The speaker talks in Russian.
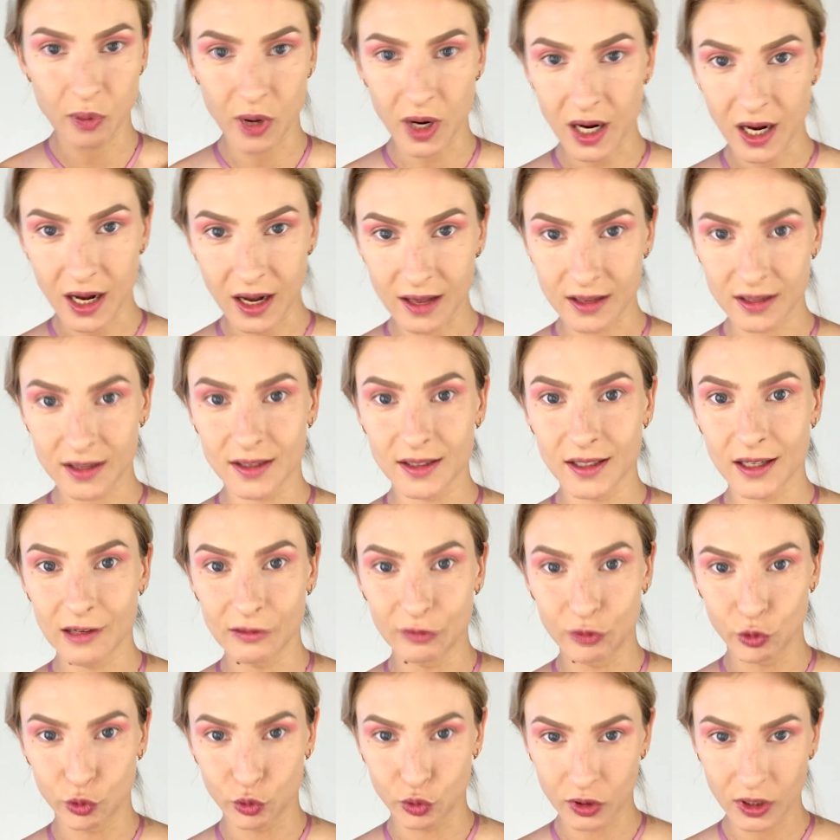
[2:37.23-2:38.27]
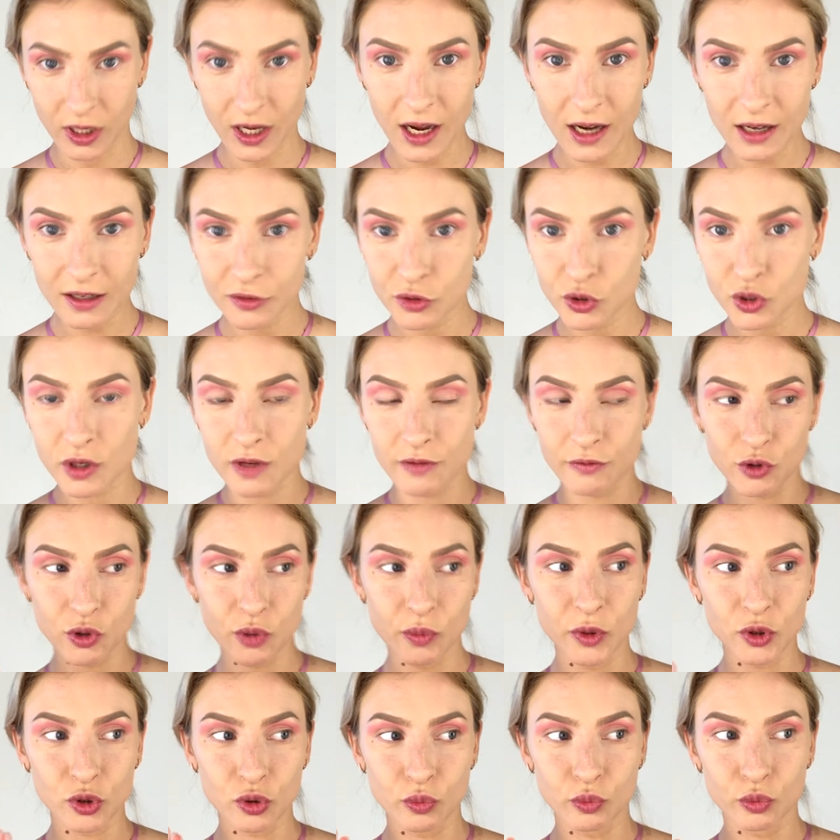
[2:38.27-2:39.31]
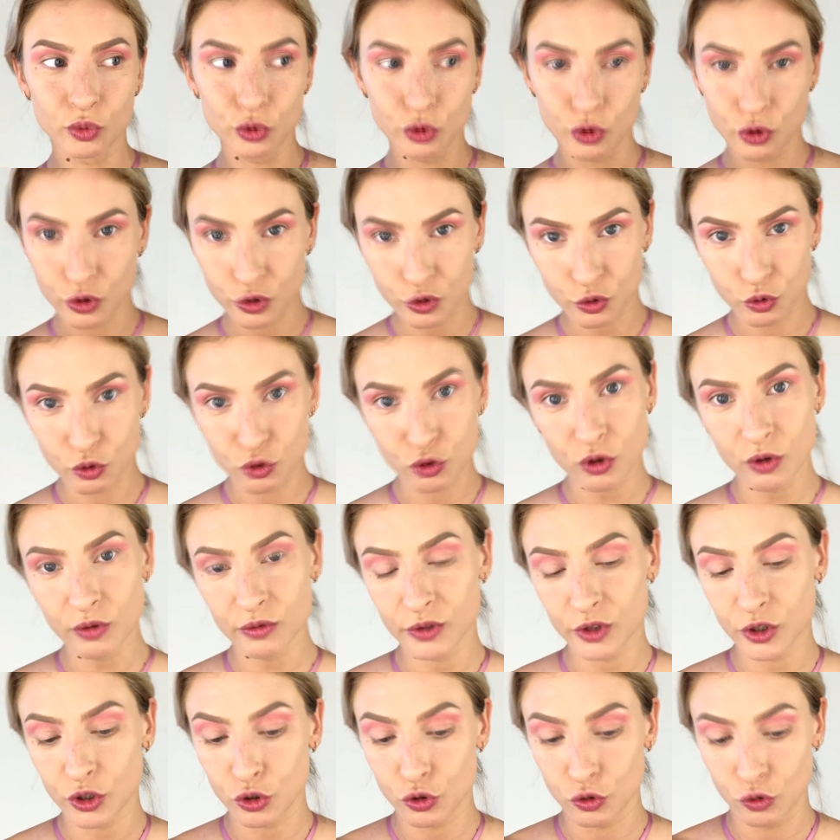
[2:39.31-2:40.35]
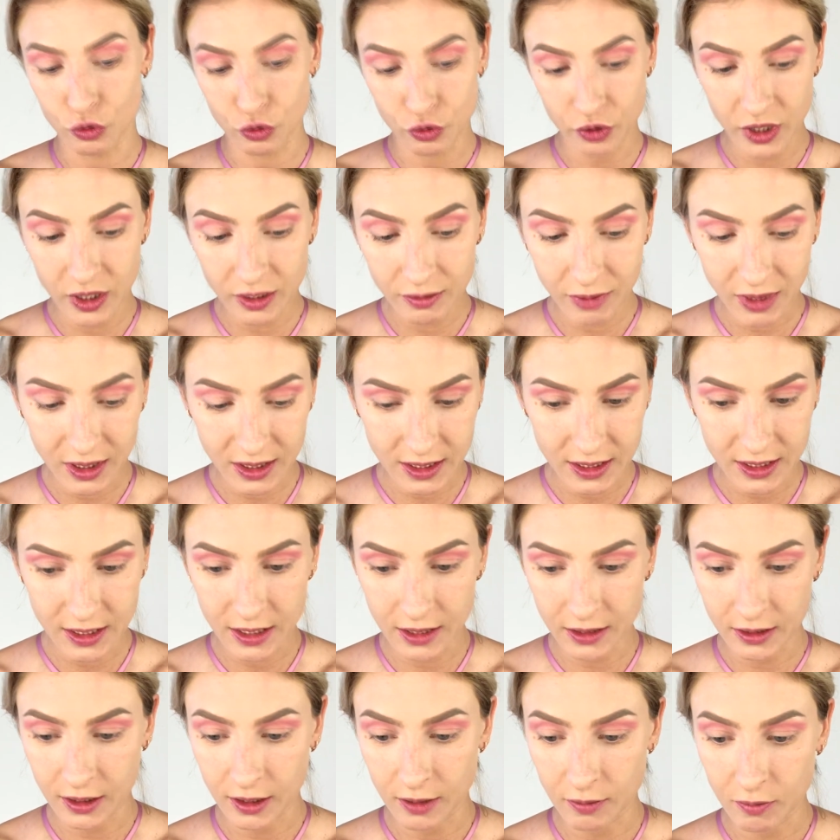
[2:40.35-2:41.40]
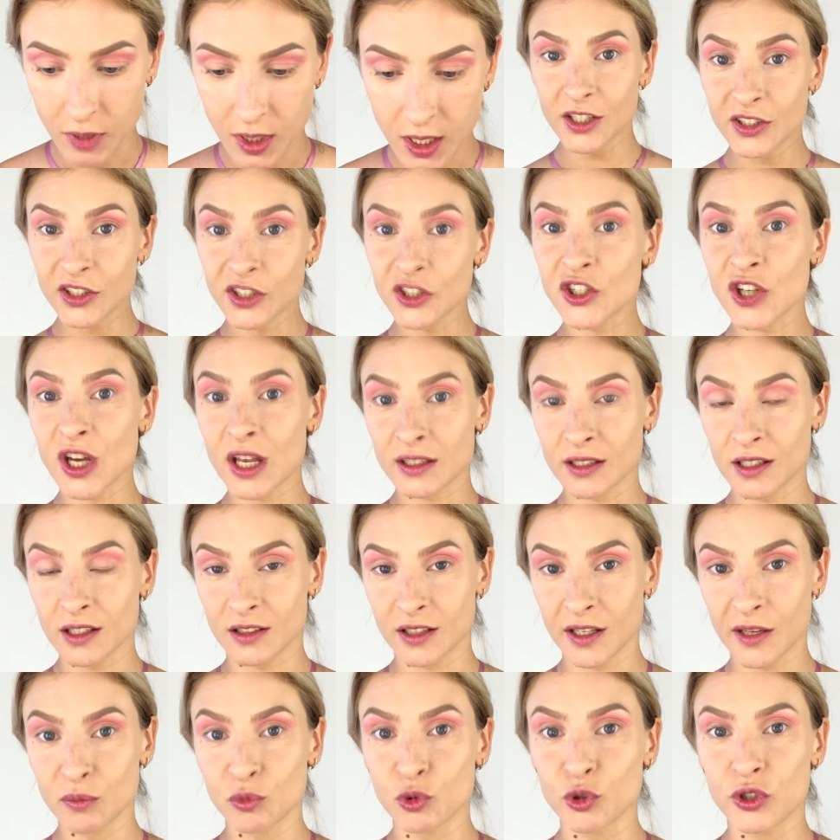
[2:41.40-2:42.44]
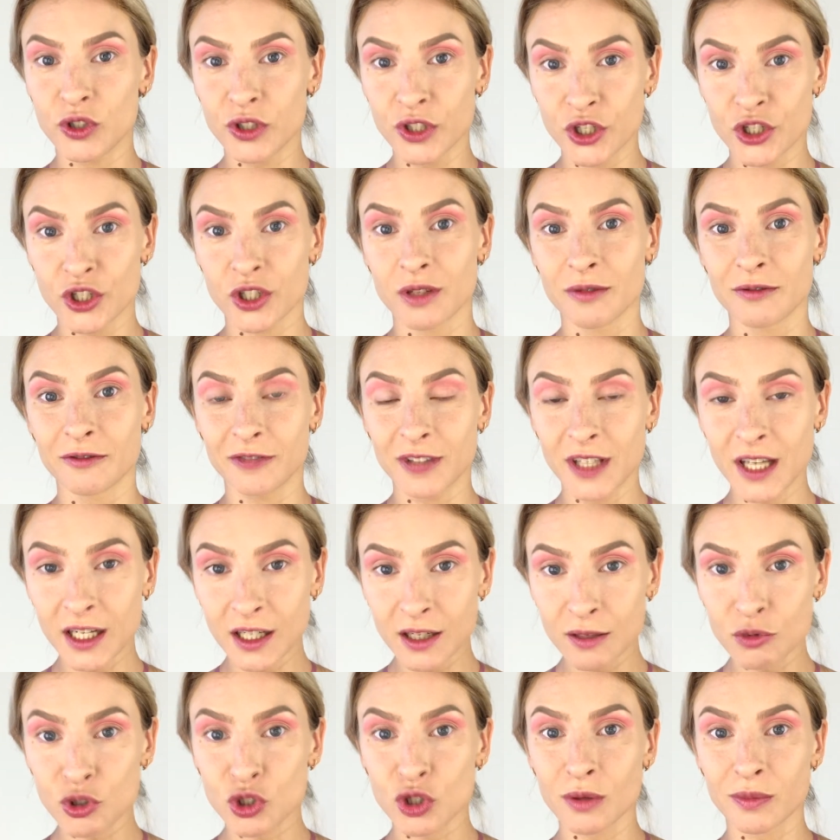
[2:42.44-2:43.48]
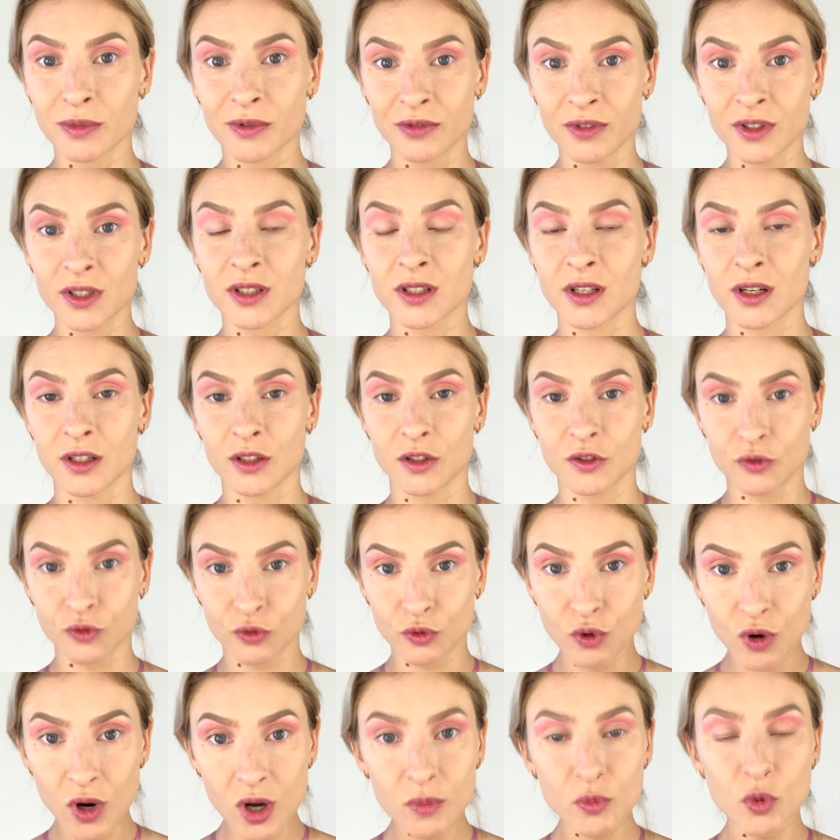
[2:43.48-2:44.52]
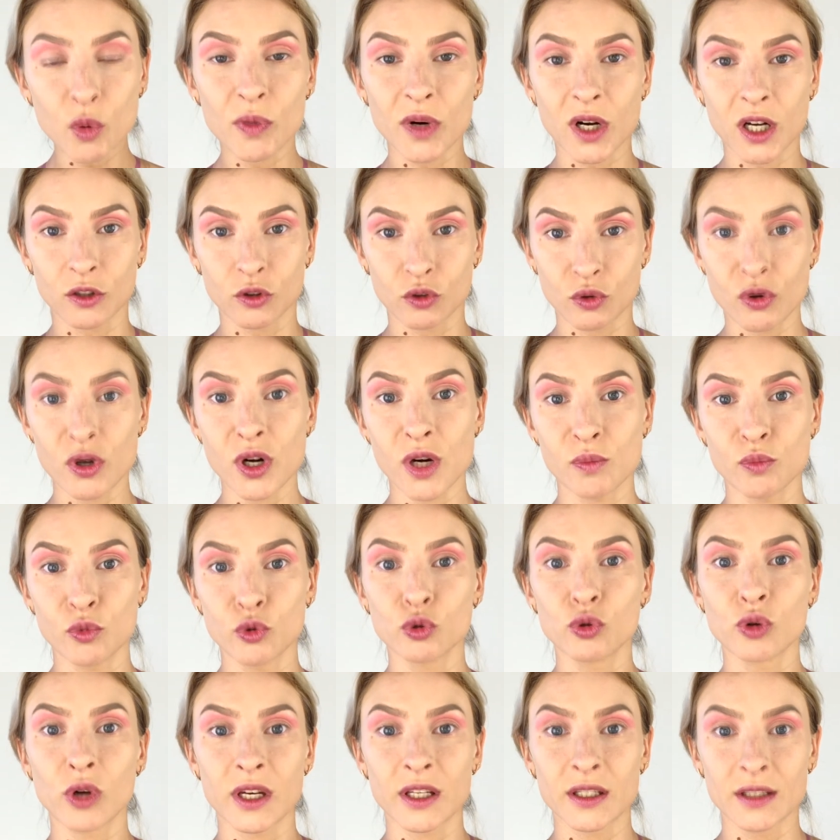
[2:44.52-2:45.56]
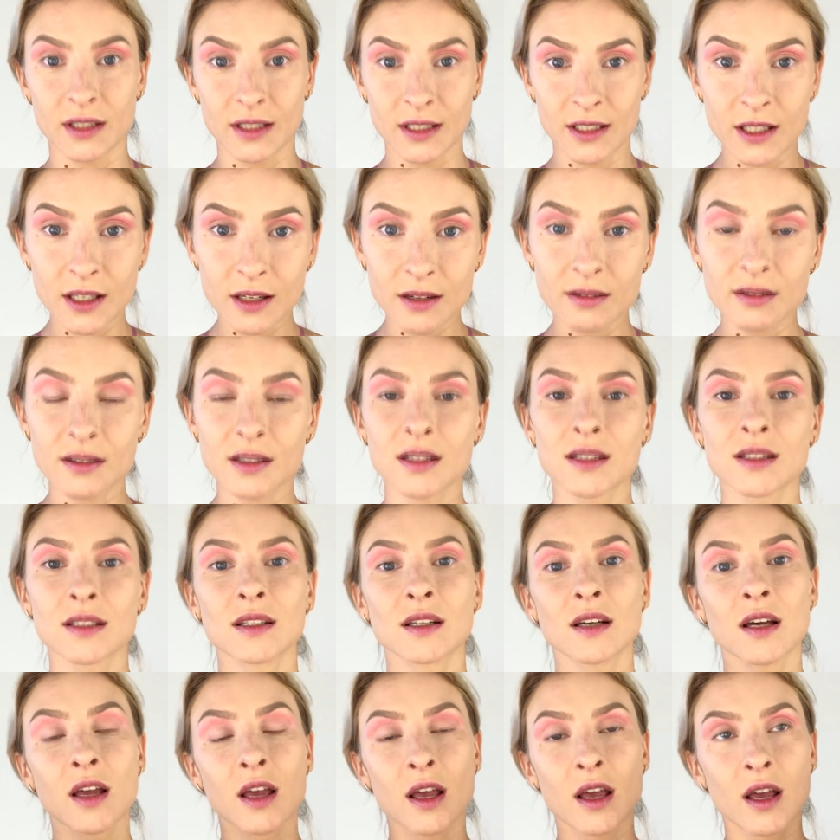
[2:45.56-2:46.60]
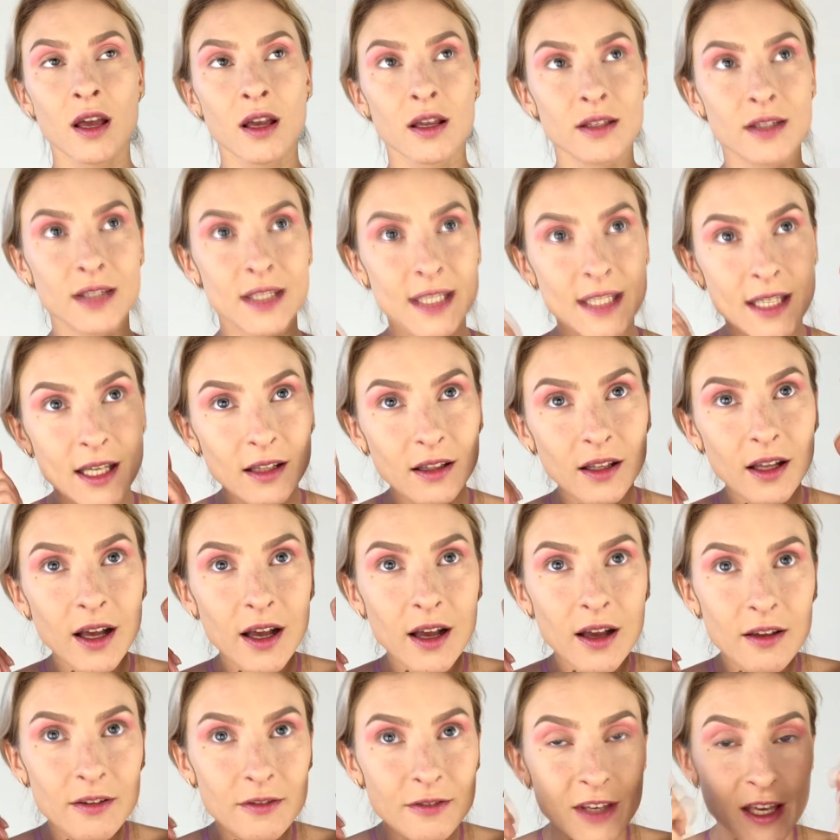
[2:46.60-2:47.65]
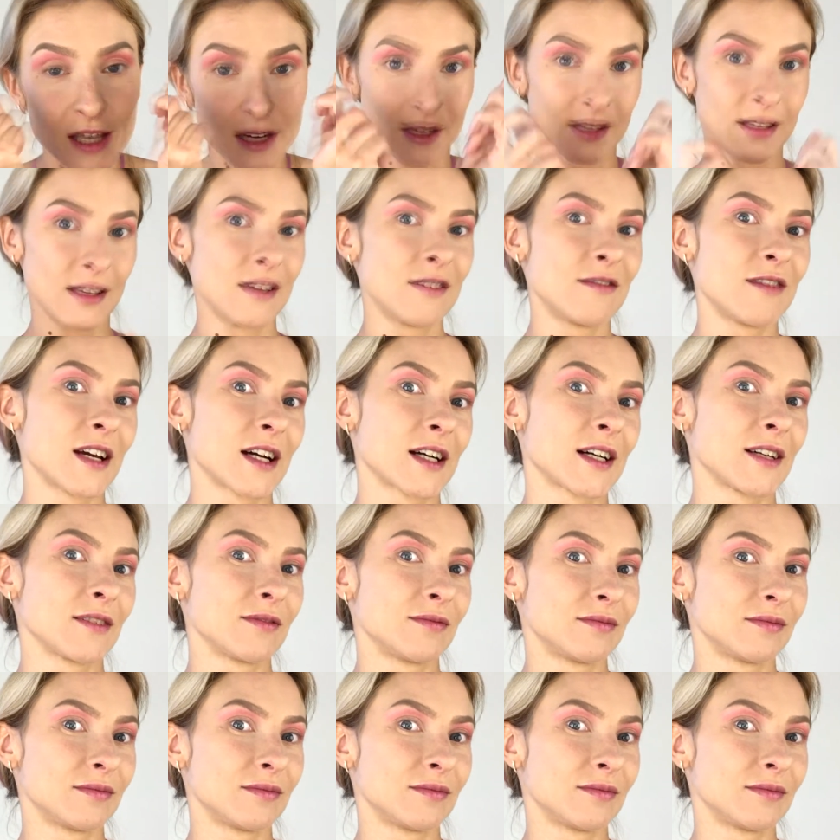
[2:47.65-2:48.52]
Пока оставлю так, все равно потом буду растушевывать еще другим оттенком. И сейчас я займусь нижним веком, чтобы выстроить форму, по которой буду ориентироваться, делая верхнее веко.